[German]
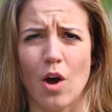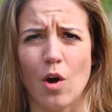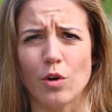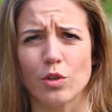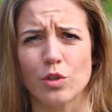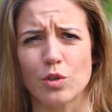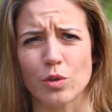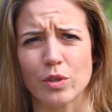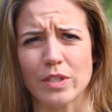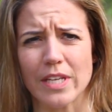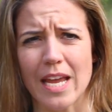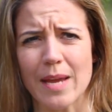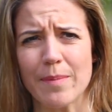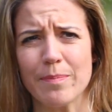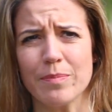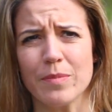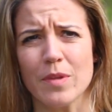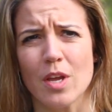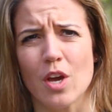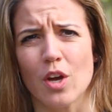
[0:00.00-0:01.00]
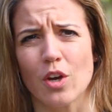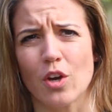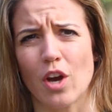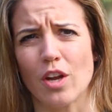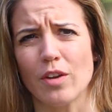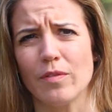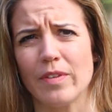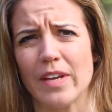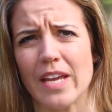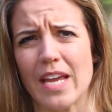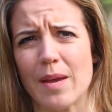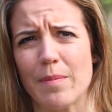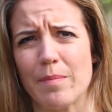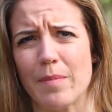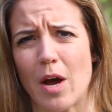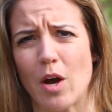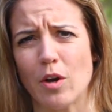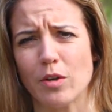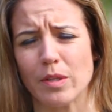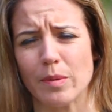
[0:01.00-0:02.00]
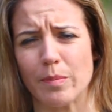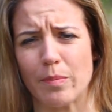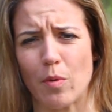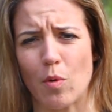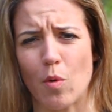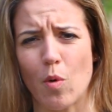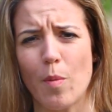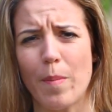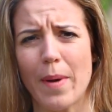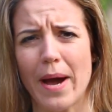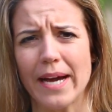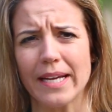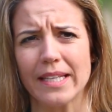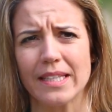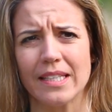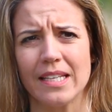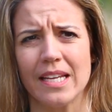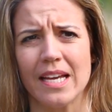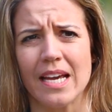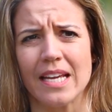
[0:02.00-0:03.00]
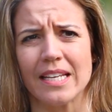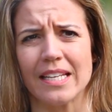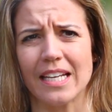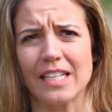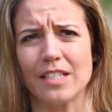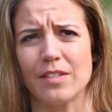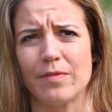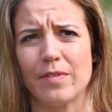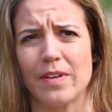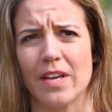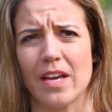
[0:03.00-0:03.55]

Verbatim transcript: Und zudem können wir eben auch beobachten, dass